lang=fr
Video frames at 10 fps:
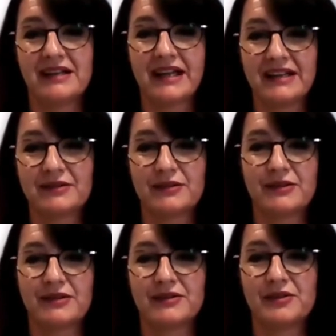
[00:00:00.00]
euh, les rênes
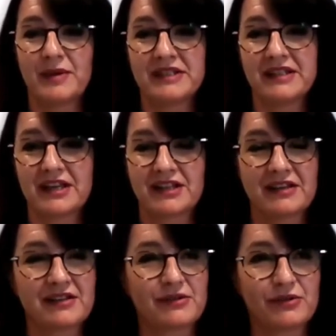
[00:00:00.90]
de ma petite
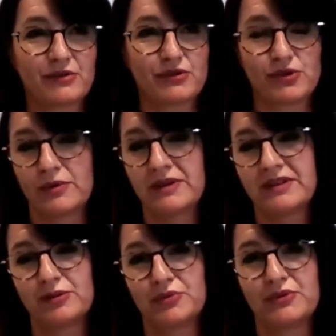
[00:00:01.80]
agence que je
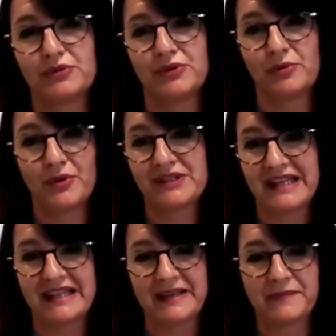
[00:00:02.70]
souhaitais depuis de
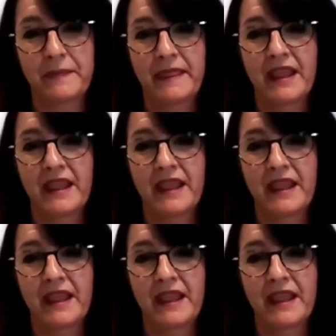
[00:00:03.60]
nombreuses années.